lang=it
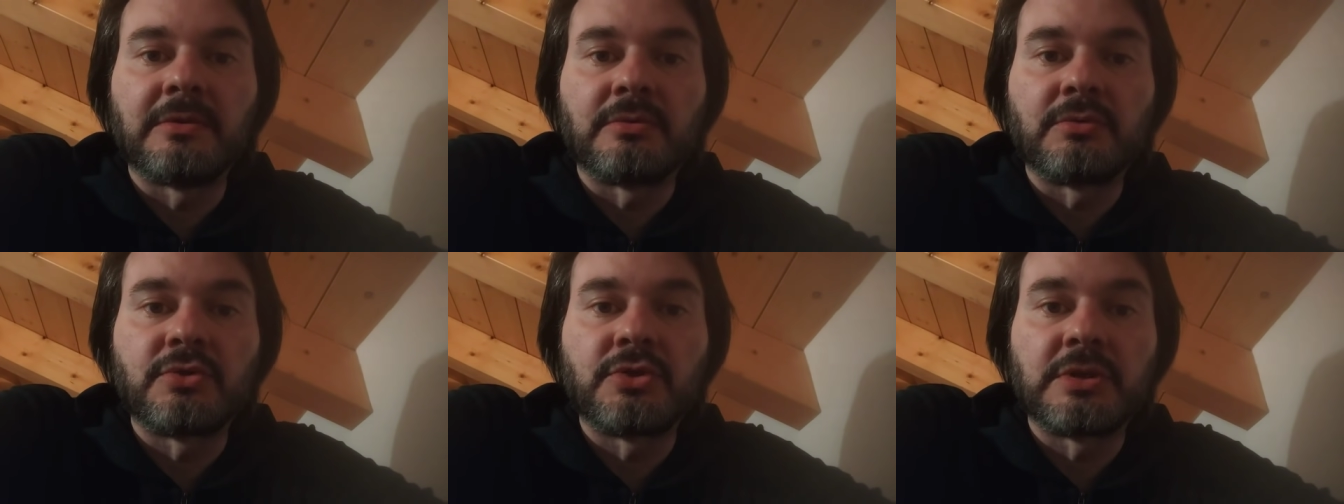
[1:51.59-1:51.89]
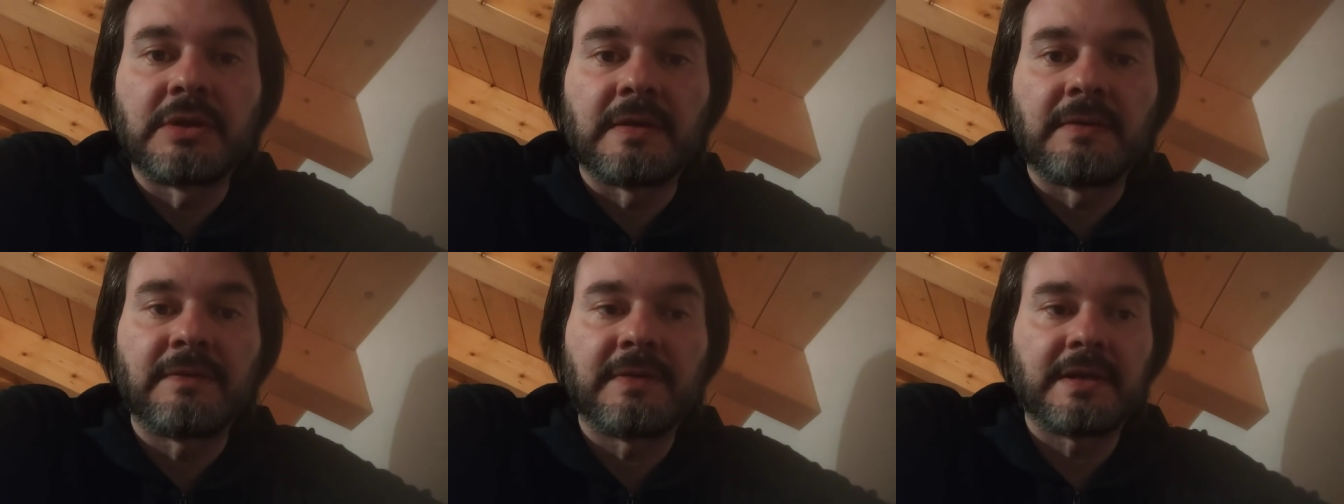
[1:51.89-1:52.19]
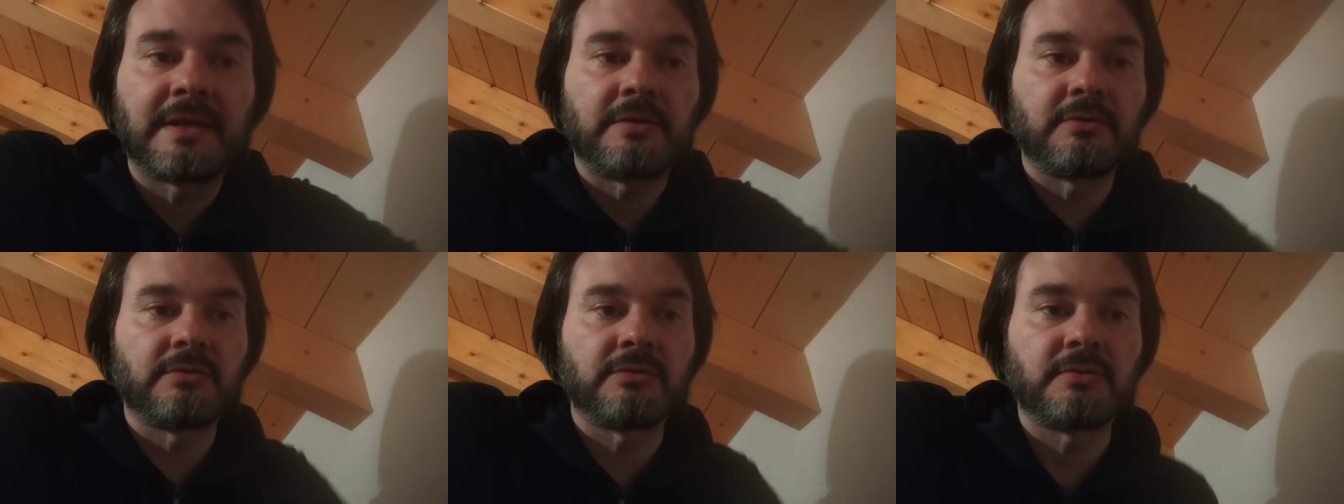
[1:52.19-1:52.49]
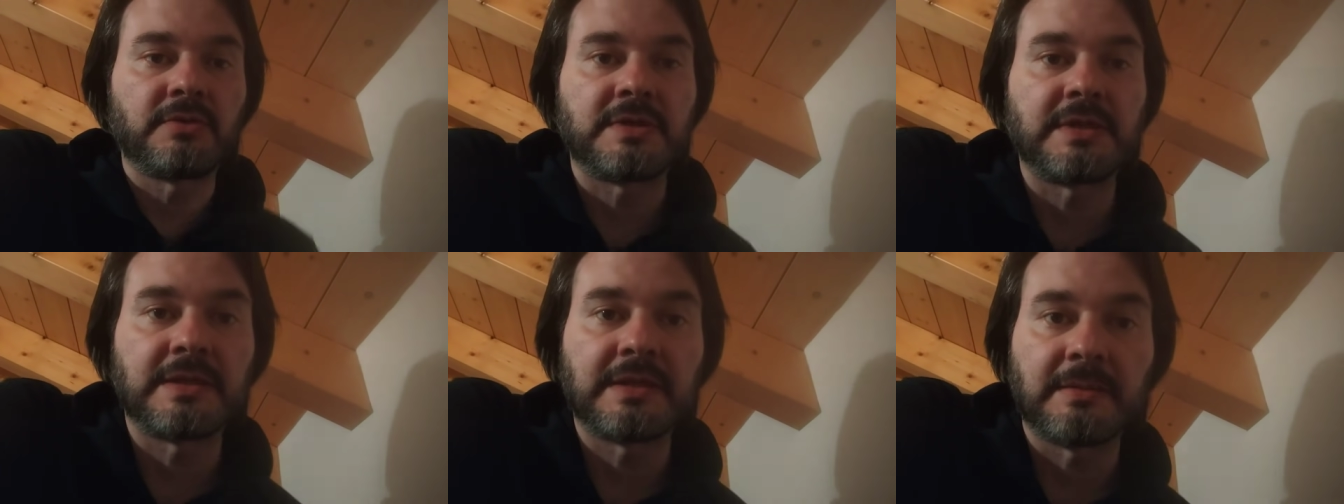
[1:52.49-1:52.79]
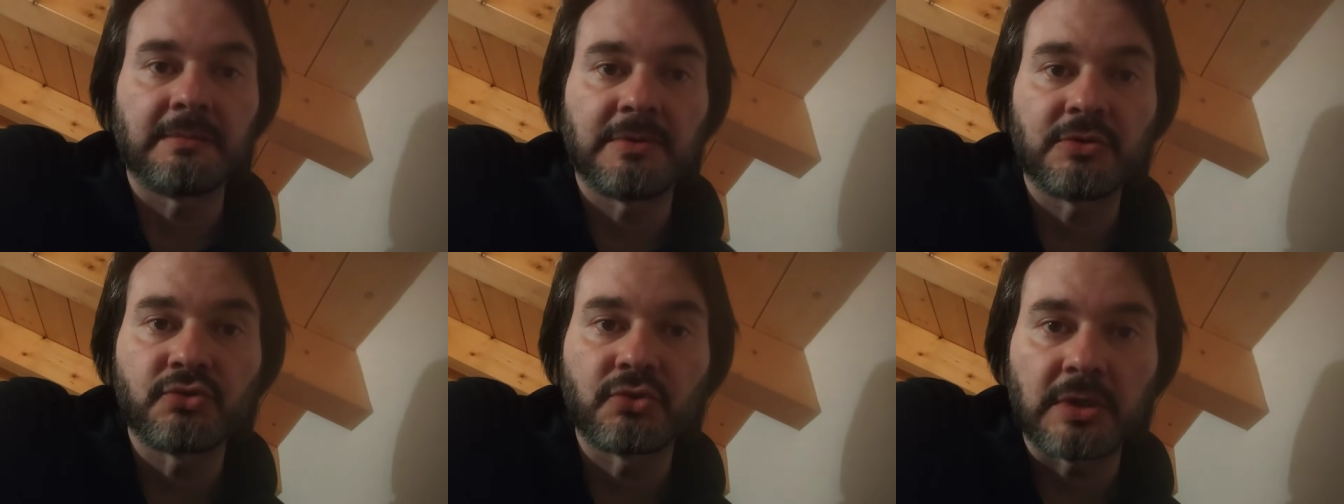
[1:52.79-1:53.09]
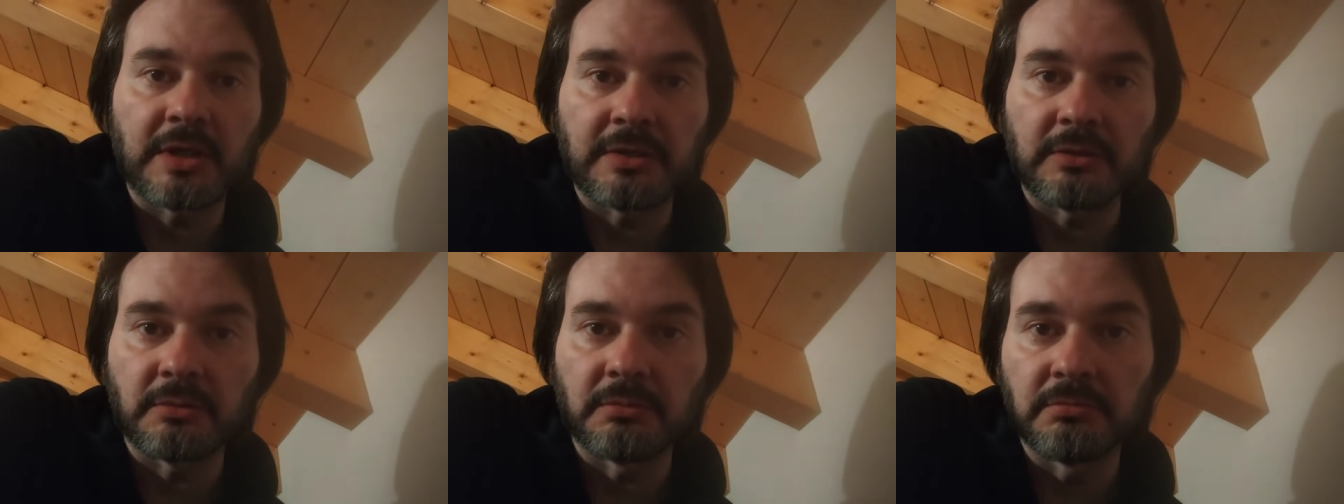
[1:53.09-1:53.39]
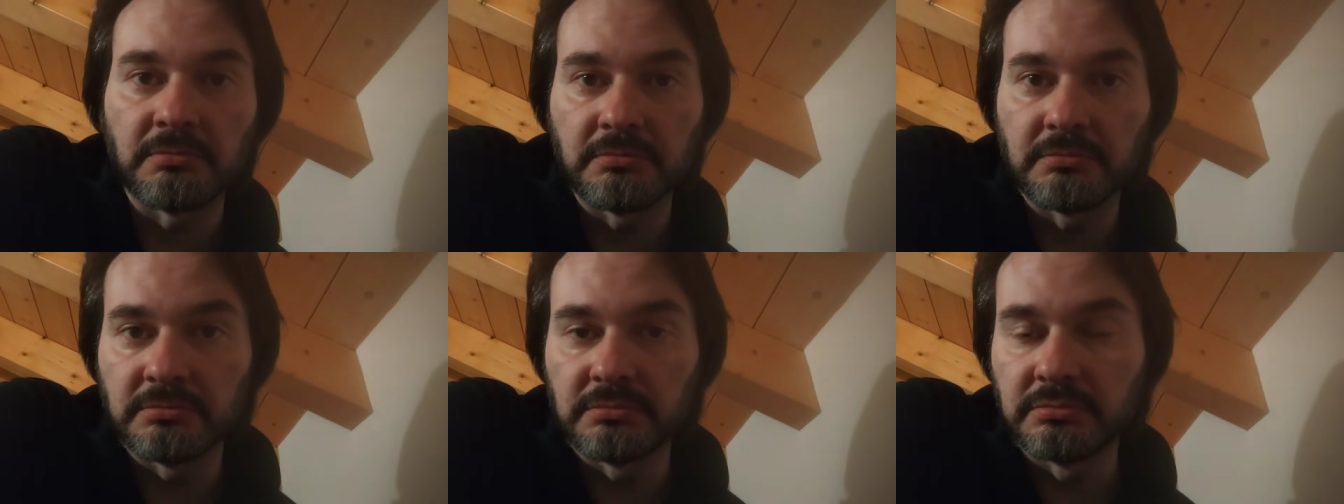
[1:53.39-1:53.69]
è riuscita a farlo nonostante abbia giocato